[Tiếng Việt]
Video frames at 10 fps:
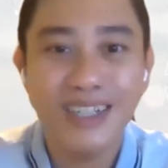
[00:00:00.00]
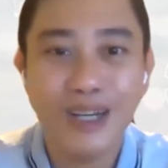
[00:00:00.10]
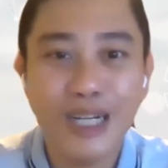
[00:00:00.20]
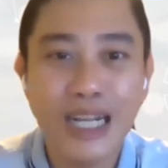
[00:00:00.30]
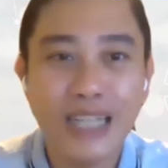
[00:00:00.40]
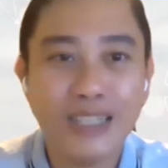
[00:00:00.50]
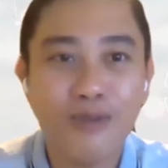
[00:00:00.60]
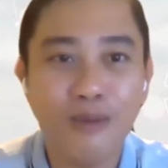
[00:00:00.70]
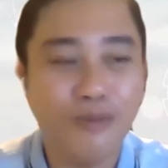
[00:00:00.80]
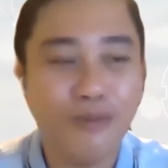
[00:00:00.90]
Đó nên là trong
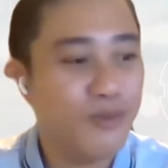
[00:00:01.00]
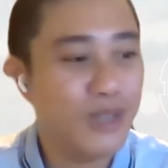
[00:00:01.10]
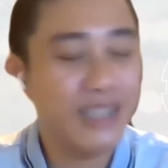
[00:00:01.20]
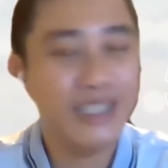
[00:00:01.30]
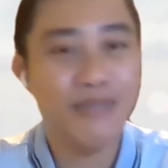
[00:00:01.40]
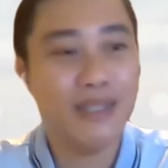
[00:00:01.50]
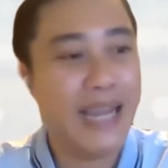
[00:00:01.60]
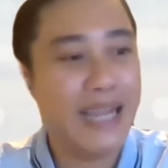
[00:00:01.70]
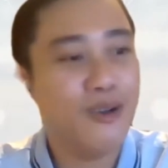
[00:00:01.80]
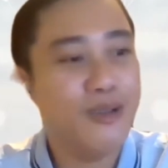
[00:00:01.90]
vòng nhìn bạn
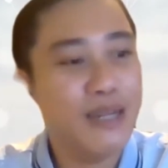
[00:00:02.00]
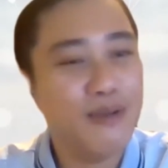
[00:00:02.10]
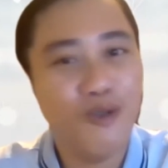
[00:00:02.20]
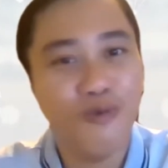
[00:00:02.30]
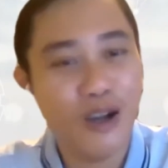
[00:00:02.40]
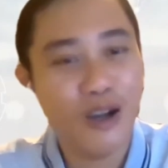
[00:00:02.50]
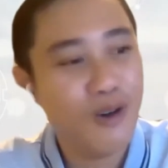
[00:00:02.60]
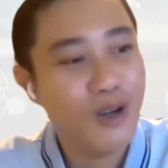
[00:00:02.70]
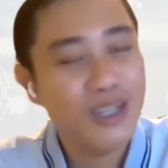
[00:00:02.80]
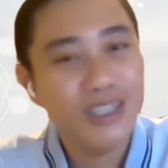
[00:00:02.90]
trẻ thôi, nhưng mà đụng
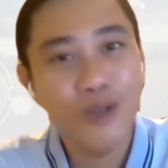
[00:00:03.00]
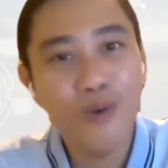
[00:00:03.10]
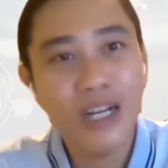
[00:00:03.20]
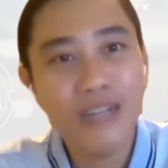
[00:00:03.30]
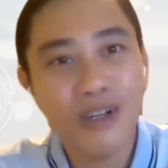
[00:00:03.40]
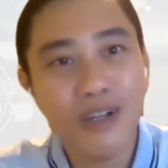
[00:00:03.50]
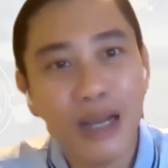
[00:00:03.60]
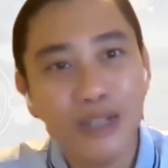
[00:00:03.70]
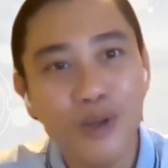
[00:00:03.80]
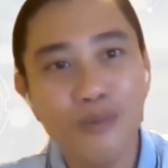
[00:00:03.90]
vào đúng cái lĩnh vực
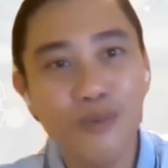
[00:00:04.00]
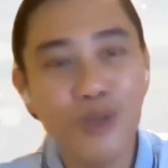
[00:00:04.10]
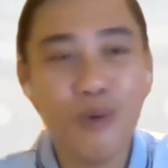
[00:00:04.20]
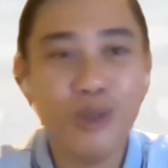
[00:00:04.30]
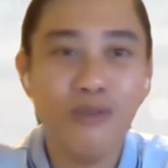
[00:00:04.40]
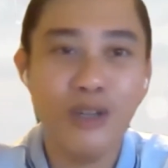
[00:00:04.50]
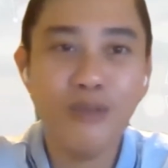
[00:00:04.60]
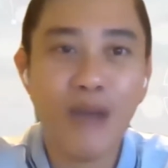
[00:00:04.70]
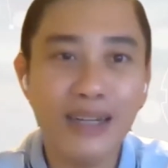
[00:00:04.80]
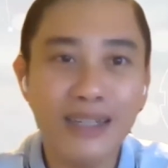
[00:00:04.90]
bạn chuyên môn tư vấn của
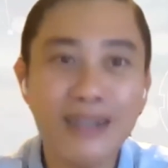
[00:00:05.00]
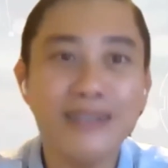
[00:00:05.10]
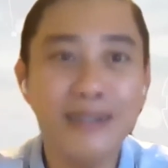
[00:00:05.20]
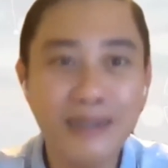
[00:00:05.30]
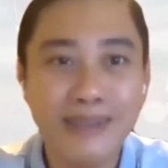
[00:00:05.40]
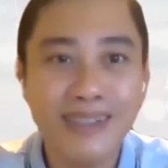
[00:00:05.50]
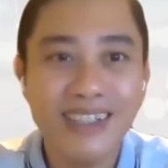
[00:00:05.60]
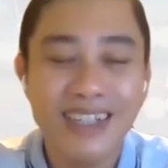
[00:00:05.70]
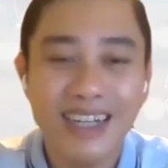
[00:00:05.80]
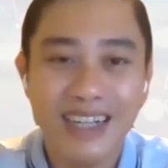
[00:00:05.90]
bạn thì rất là dữ.
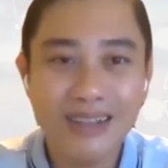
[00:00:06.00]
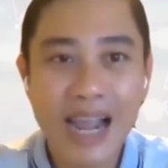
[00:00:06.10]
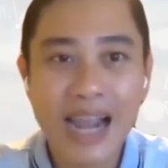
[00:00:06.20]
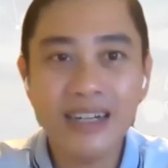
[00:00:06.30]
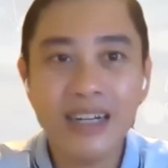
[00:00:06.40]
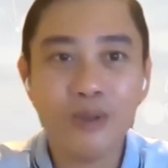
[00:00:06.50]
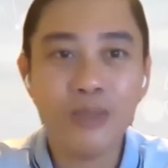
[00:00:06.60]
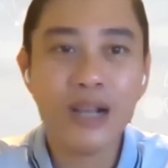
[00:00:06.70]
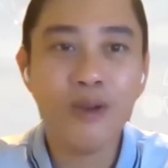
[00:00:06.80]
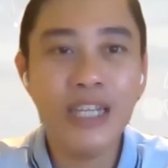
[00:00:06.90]
Thứ hai nữa là chúng
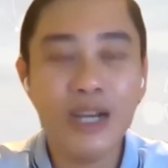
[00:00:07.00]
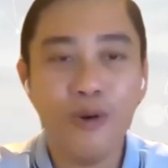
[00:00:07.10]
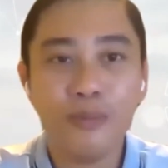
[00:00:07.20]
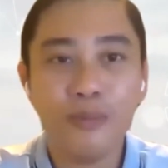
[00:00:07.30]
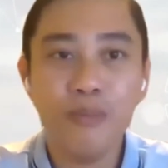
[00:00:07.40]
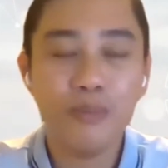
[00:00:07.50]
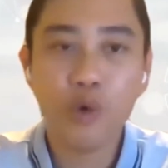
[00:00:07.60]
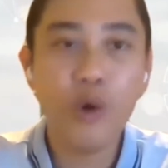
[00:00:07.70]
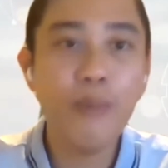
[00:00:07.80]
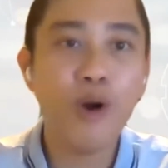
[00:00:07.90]
ta có nhiều
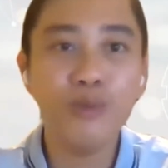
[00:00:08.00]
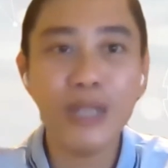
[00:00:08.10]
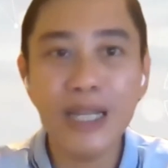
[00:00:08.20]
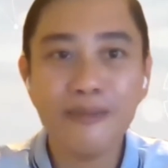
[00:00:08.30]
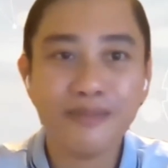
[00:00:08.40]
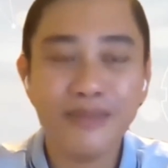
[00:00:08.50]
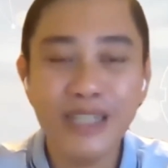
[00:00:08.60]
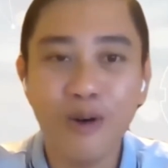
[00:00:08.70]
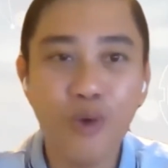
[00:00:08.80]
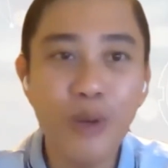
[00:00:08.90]
quy mô công ty,
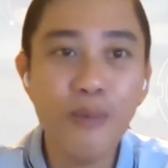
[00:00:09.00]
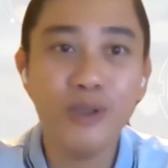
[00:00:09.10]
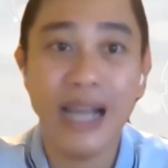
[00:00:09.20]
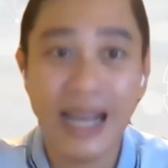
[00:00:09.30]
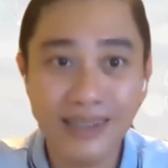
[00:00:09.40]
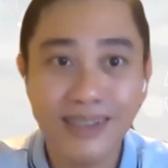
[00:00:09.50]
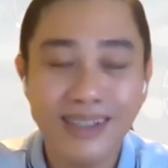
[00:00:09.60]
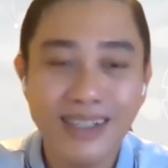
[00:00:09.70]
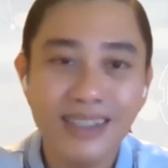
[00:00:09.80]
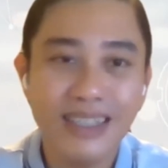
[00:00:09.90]
nhiều quy mô dự án,
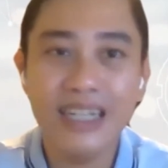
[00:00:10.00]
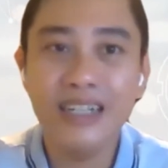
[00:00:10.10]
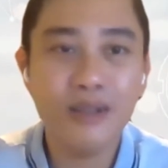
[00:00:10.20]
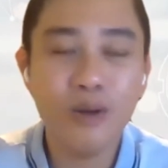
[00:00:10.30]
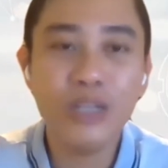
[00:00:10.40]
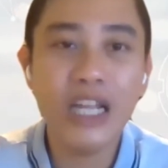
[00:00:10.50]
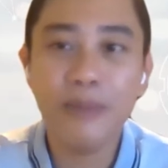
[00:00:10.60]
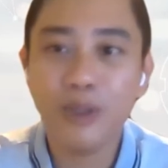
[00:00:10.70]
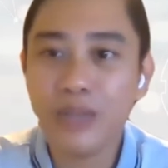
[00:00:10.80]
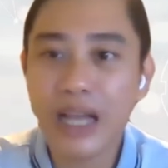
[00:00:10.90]
thì những công ty
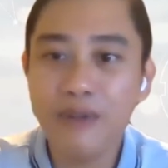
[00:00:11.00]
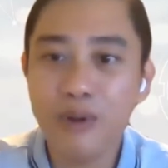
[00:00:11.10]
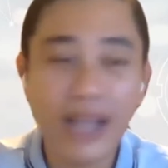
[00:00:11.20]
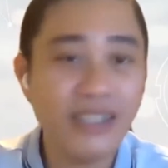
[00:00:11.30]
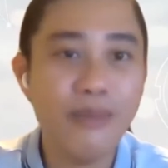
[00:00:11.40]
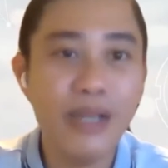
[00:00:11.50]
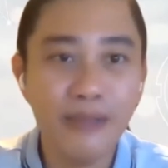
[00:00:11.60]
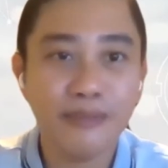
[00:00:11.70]
mà chúng ta ví dụ SME,